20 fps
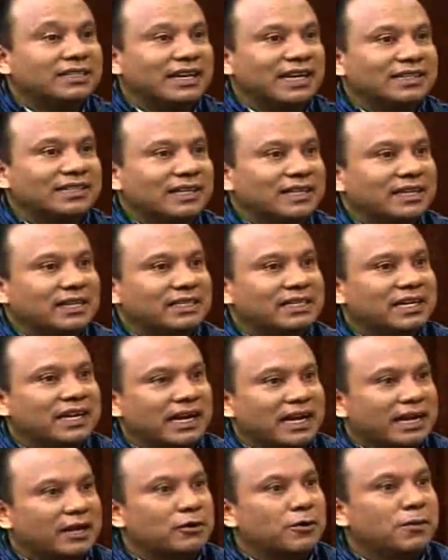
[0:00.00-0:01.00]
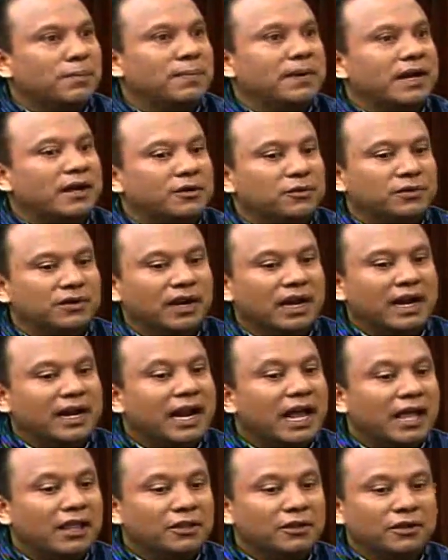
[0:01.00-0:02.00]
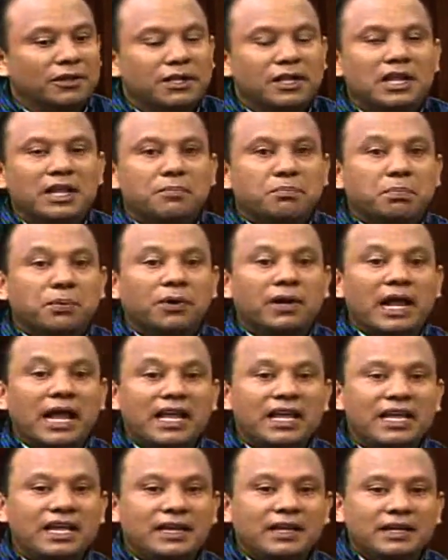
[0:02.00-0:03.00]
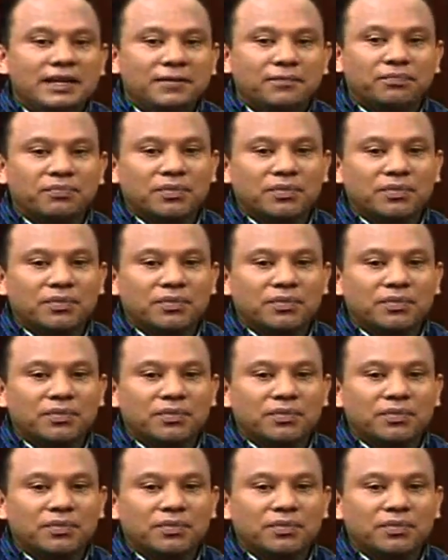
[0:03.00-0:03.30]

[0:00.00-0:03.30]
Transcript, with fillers: trata de llegar a comprar un ganado. Por ahí